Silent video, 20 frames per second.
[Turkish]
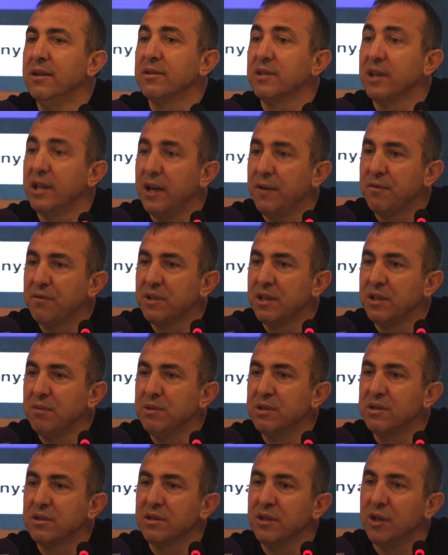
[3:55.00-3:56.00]

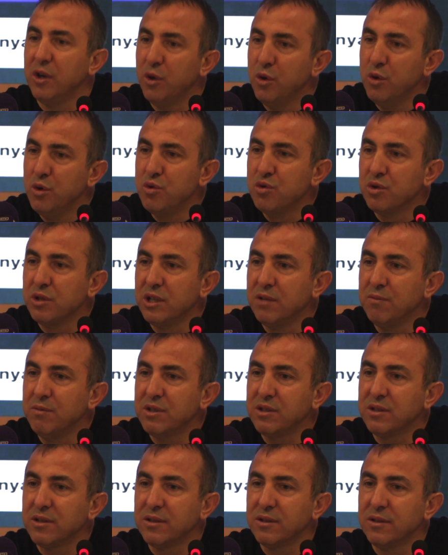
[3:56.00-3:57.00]
taraftarımız,
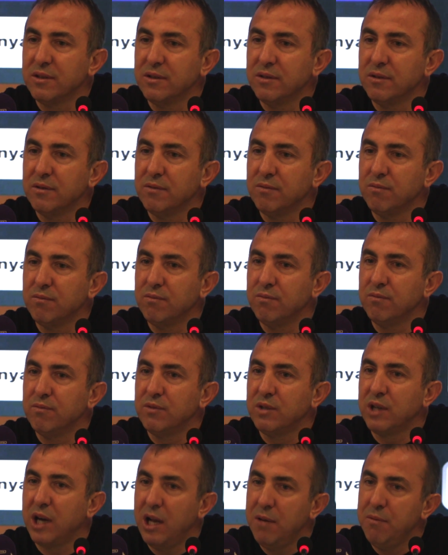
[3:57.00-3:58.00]
oyuncularımız,
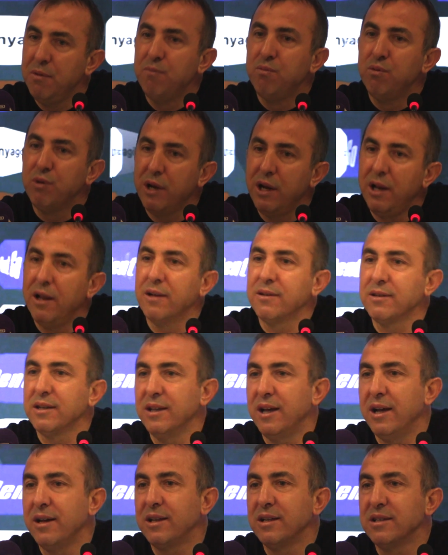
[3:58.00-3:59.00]
kalbi burayla atan
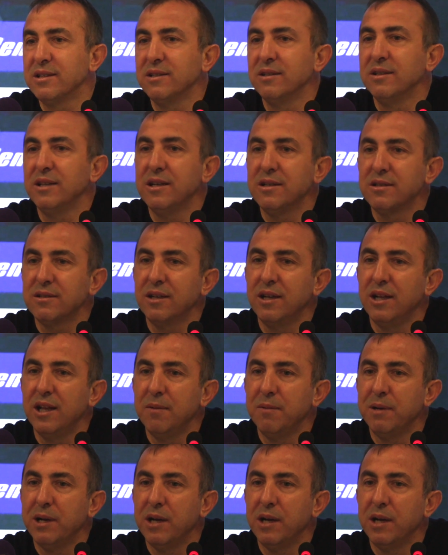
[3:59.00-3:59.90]
herkesin desteğiyle